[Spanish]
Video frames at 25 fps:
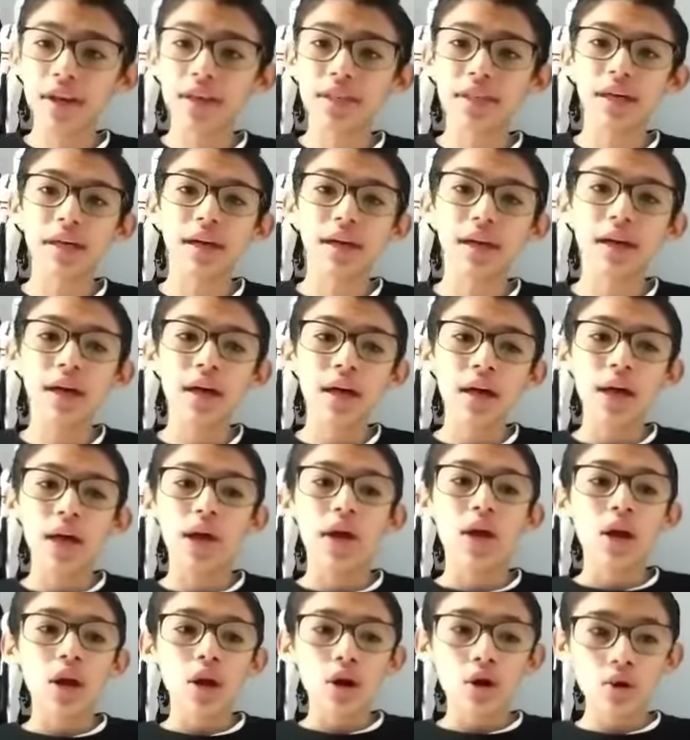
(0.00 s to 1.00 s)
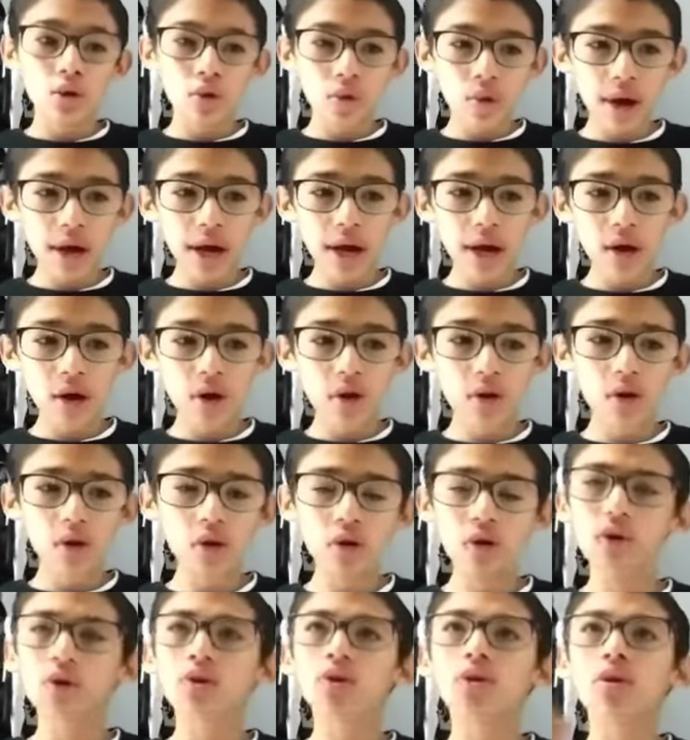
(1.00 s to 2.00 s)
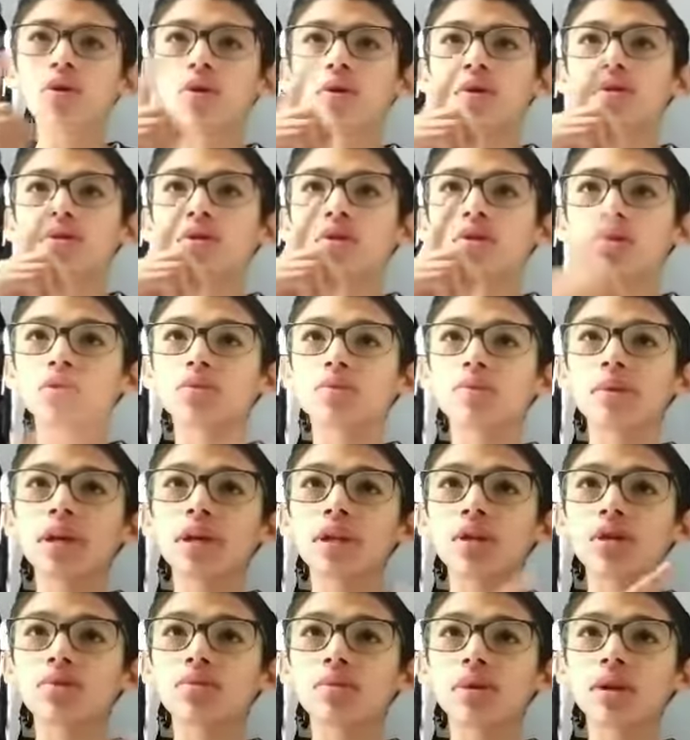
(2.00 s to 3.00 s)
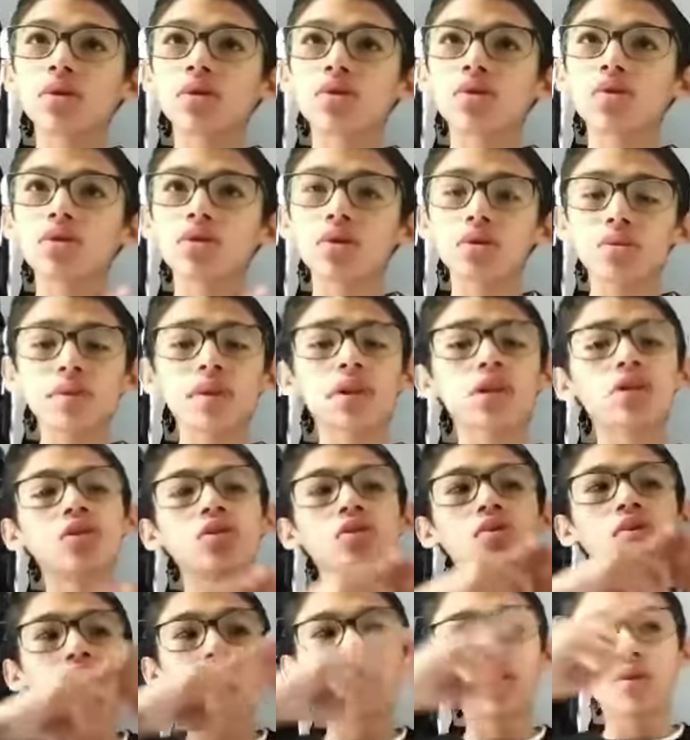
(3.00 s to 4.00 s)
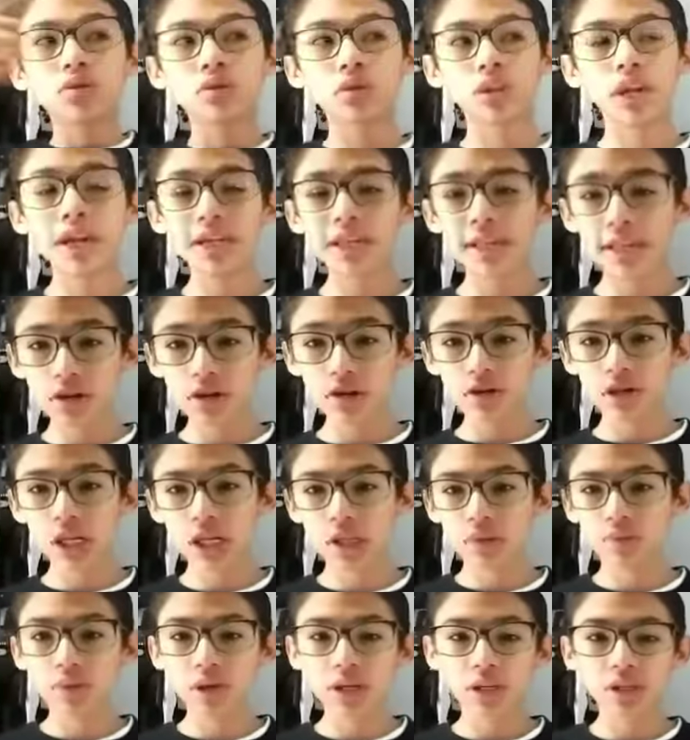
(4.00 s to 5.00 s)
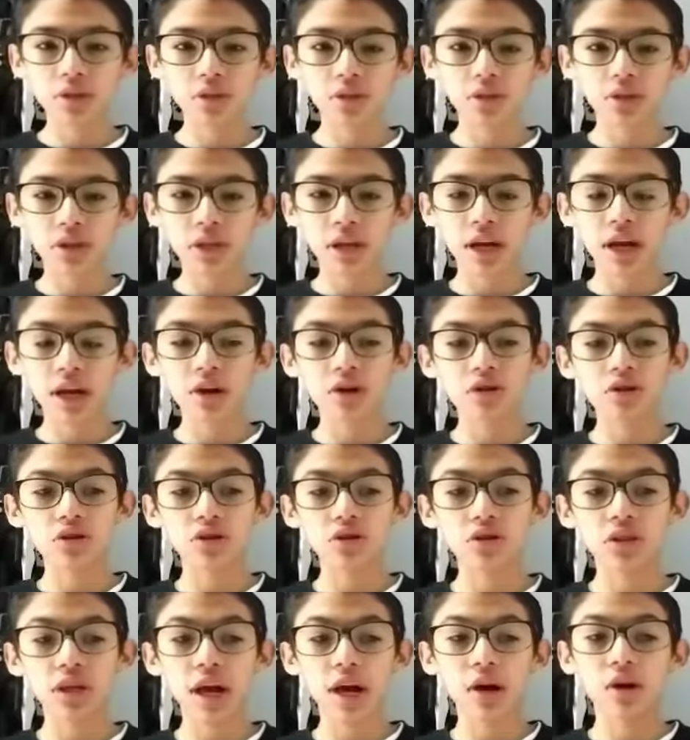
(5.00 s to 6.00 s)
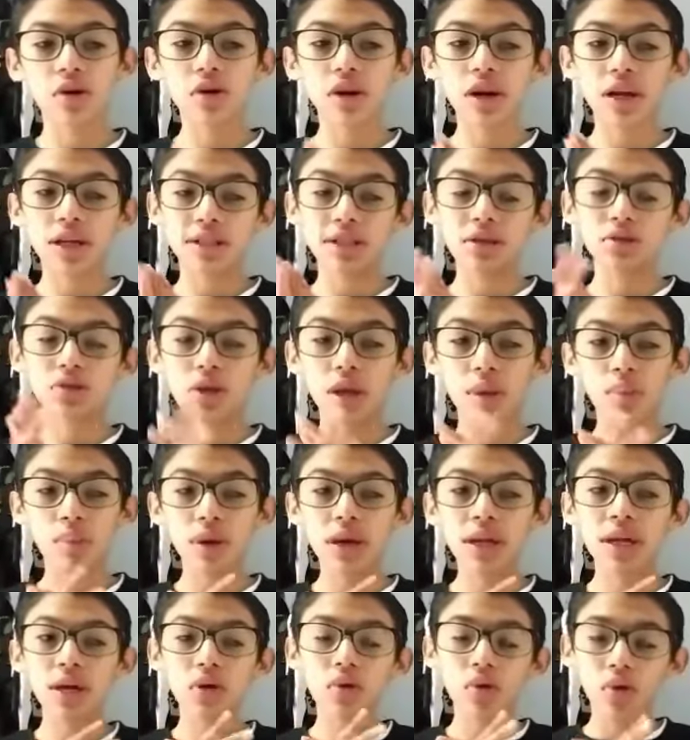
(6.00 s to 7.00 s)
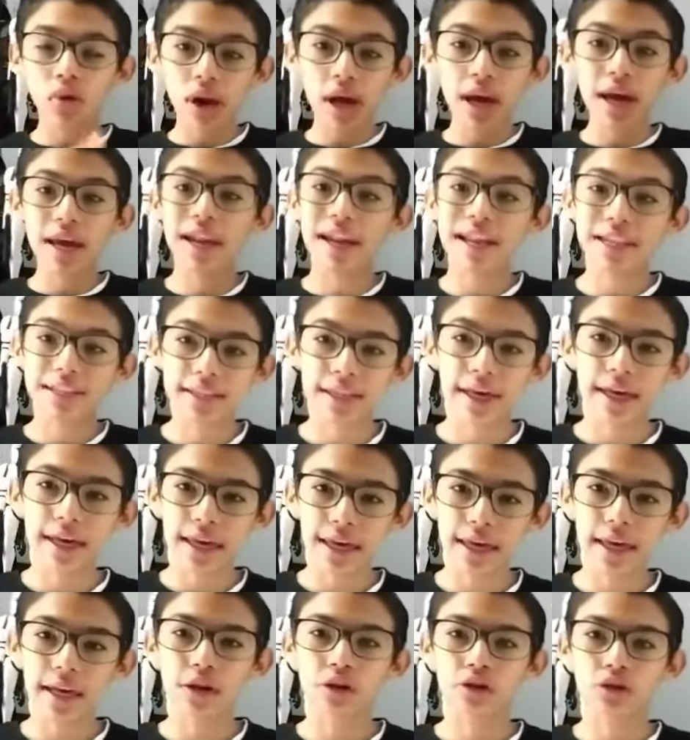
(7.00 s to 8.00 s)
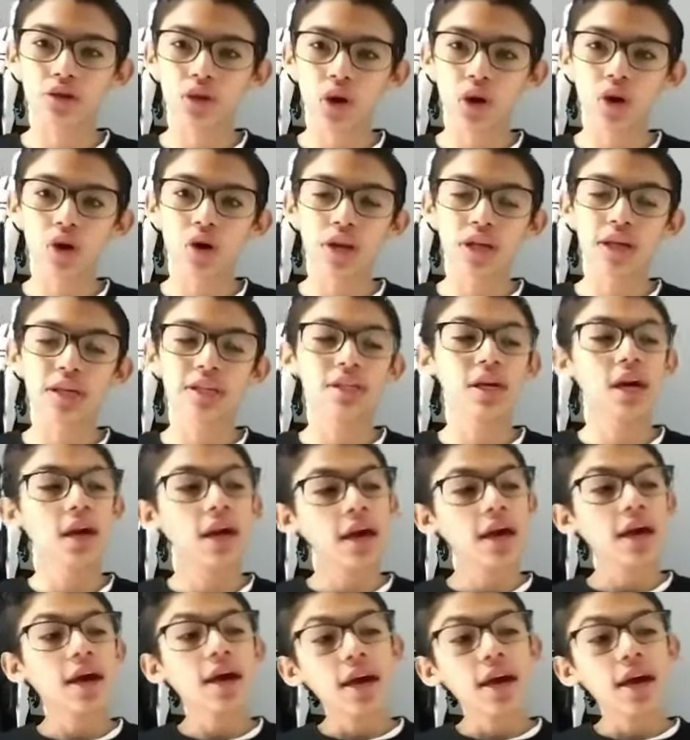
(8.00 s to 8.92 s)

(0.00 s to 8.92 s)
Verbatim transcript: Vader. Luego, no, 2000, 2001, 2000, luego tres años después nos, trajo la segunda película, El ataque de los clones,